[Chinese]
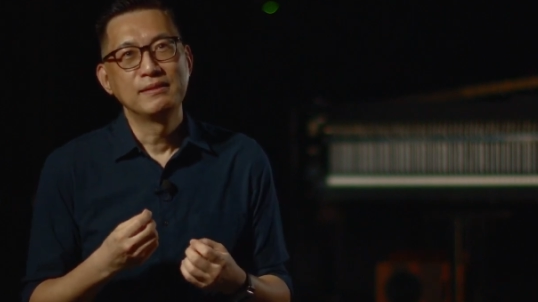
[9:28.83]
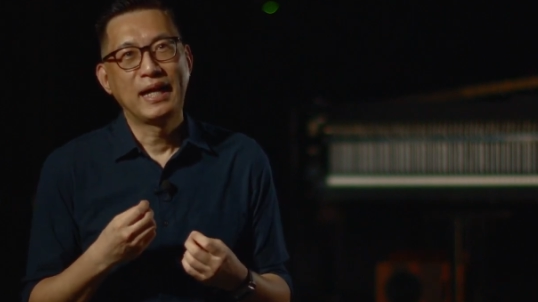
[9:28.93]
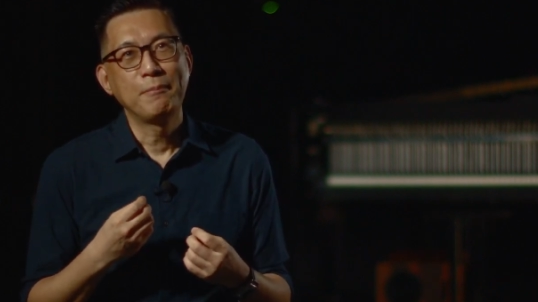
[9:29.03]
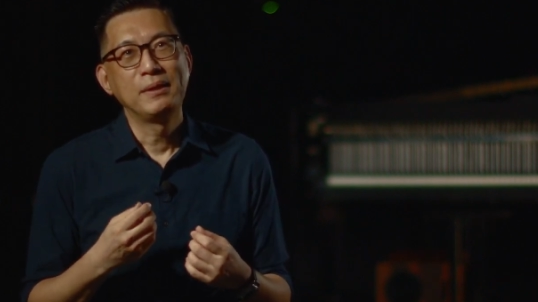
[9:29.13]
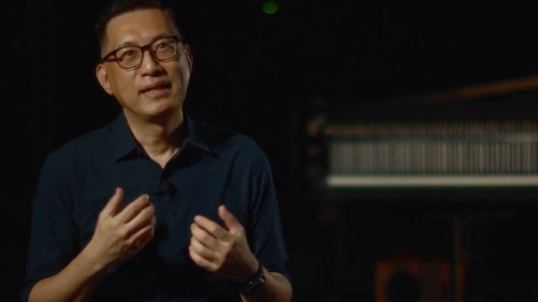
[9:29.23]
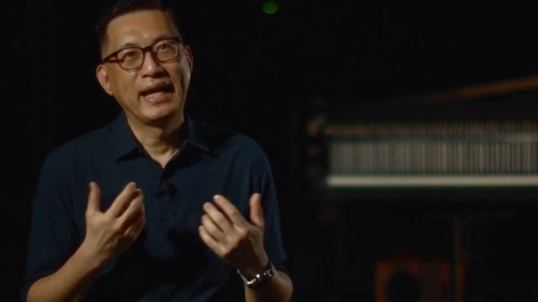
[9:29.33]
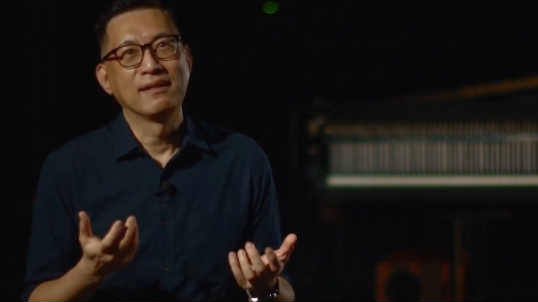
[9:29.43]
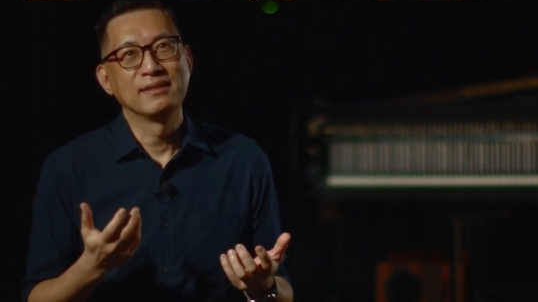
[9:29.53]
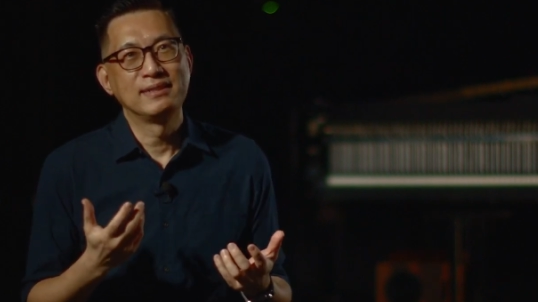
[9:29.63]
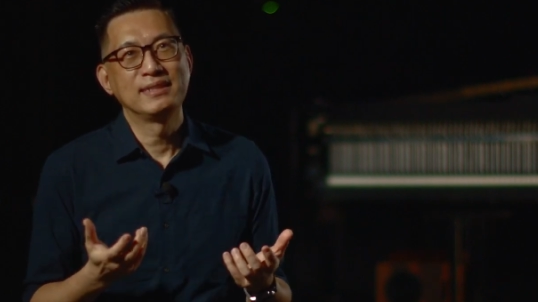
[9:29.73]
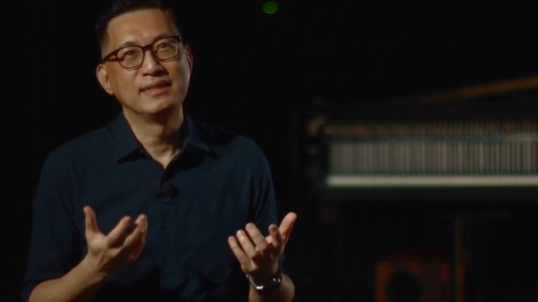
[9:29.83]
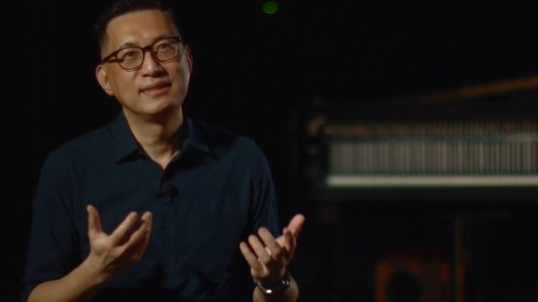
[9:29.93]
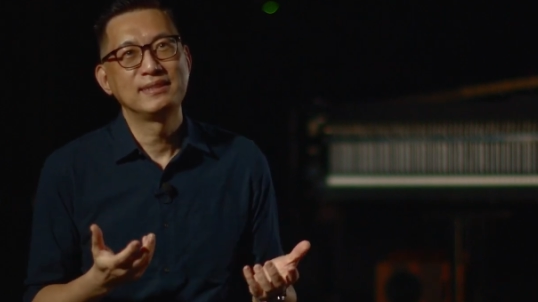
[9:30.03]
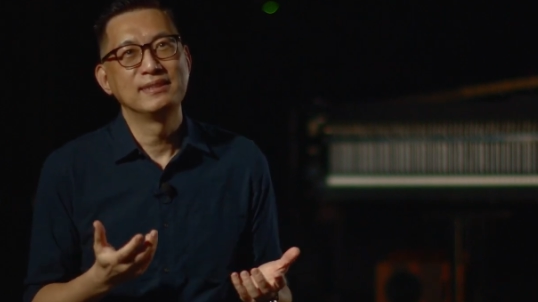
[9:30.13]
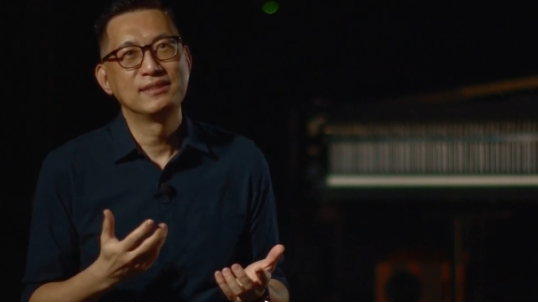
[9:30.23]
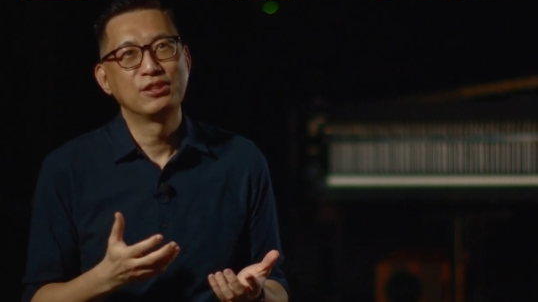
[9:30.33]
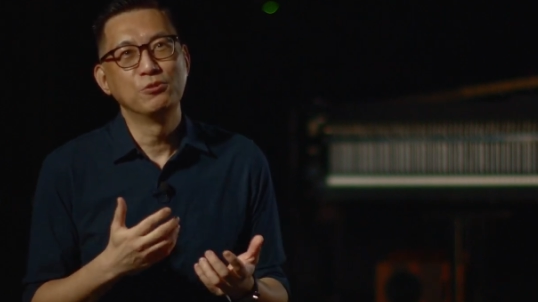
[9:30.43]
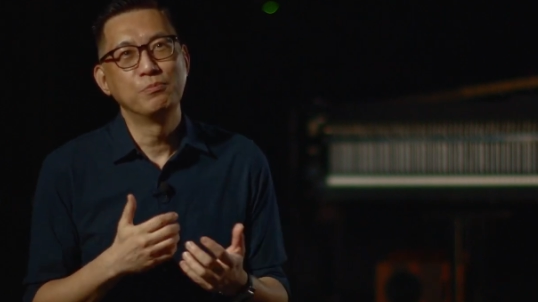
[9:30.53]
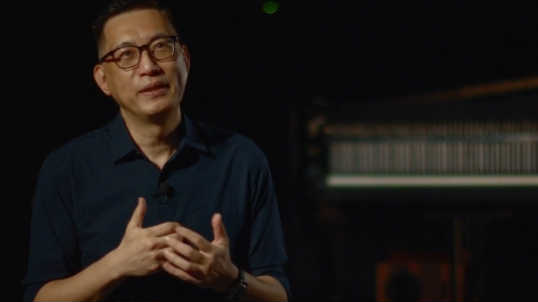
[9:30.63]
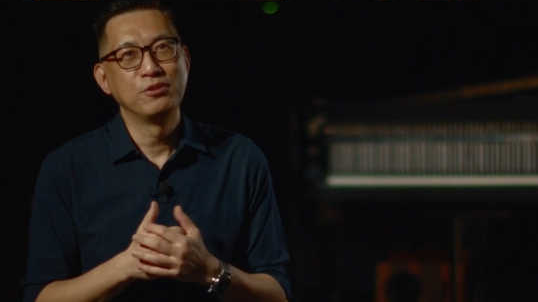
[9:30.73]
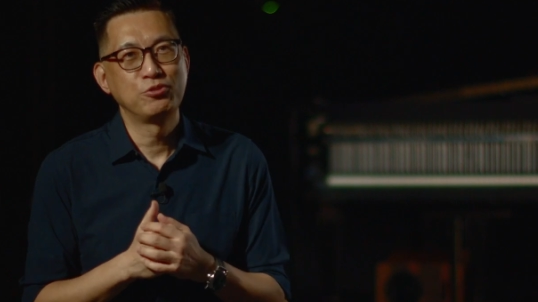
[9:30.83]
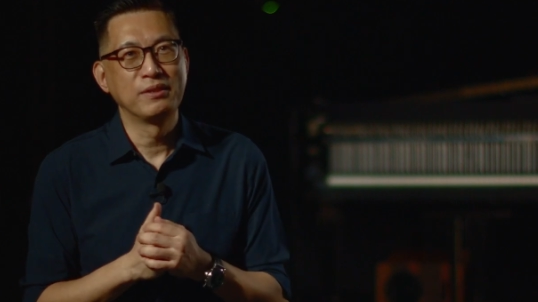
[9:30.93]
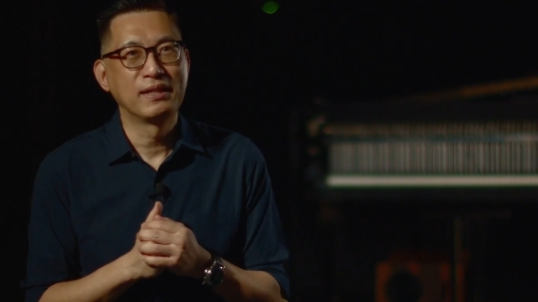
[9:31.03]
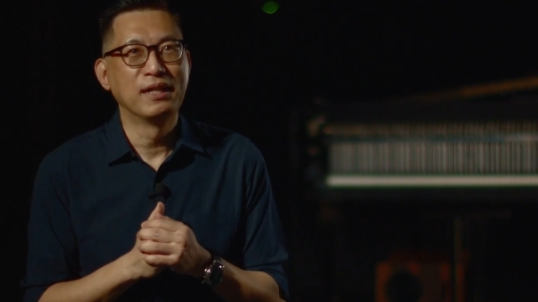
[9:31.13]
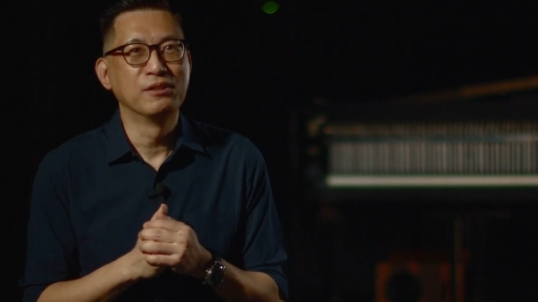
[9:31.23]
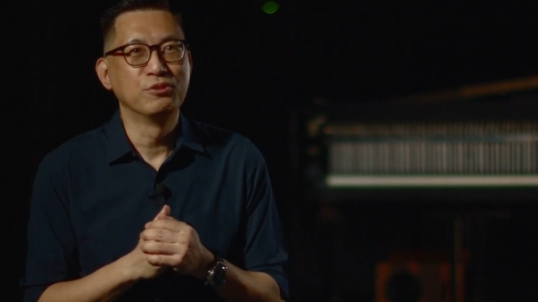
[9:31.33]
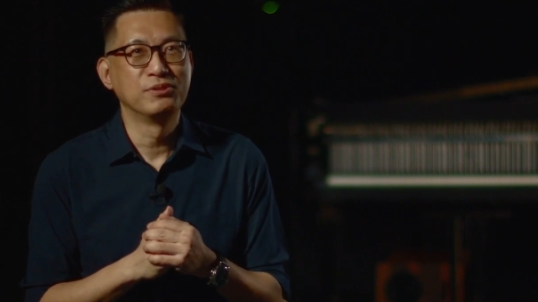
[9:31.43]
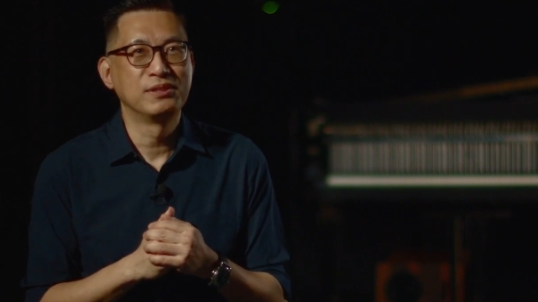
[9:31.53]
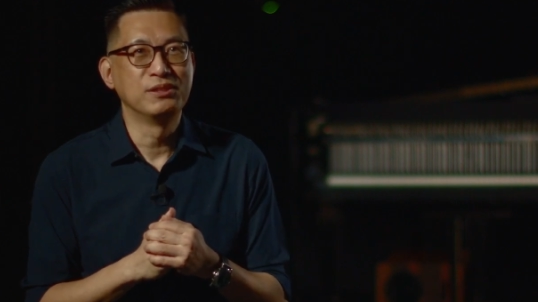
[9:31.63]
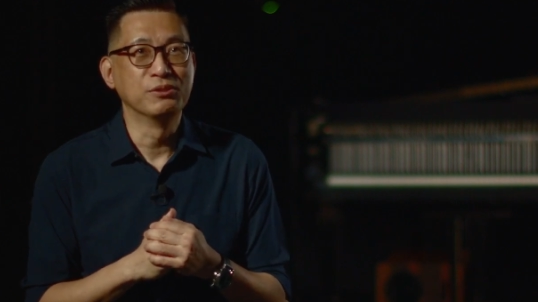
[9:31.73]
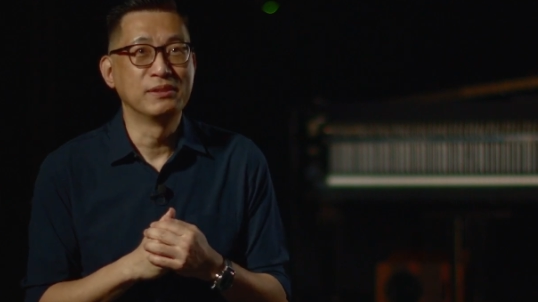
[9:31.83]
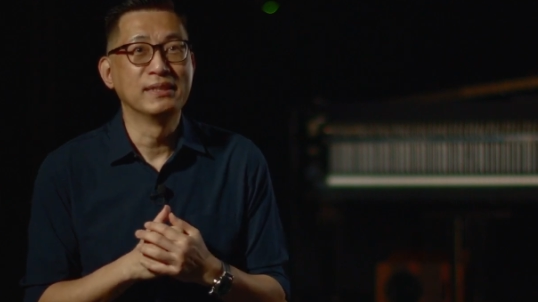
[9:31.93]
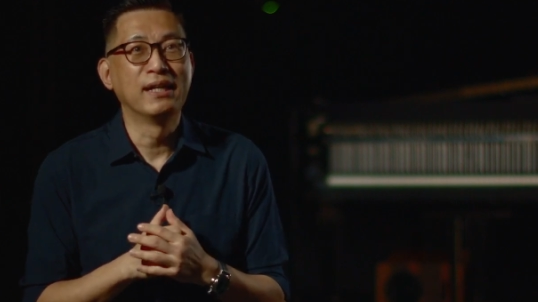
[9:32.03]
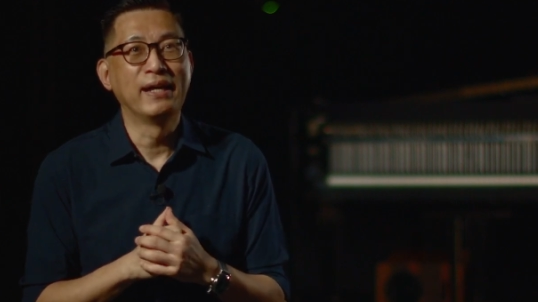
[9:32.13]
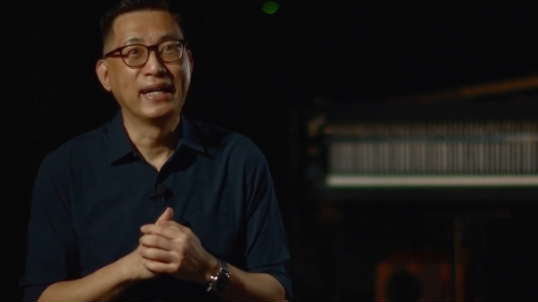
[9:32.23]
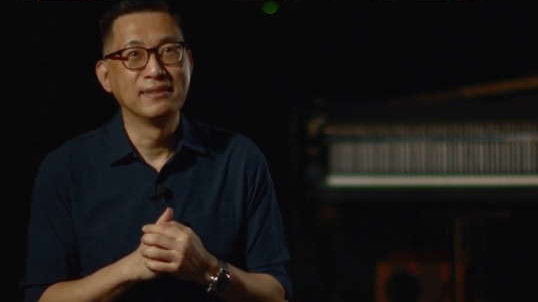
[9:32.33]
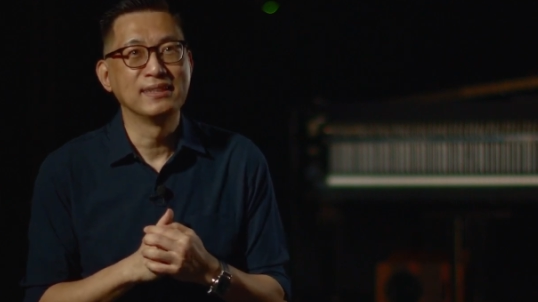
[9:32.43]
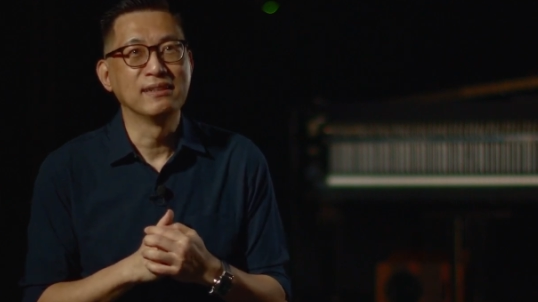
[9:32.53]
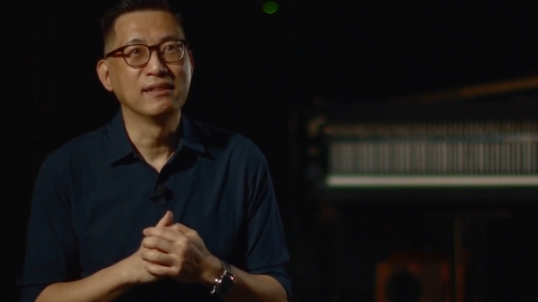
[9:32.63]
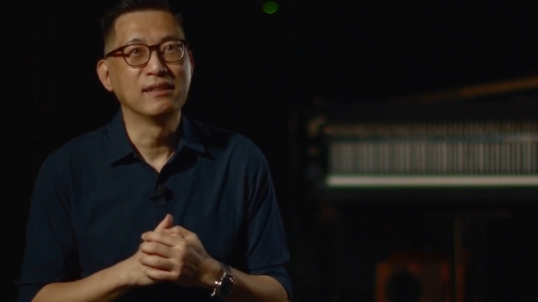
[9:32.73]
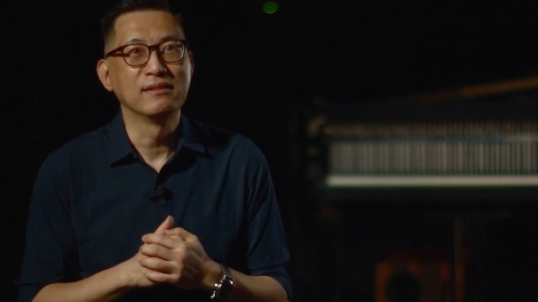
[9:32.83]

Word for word: 他们两个其实都被宣告就是有得到癌症啊。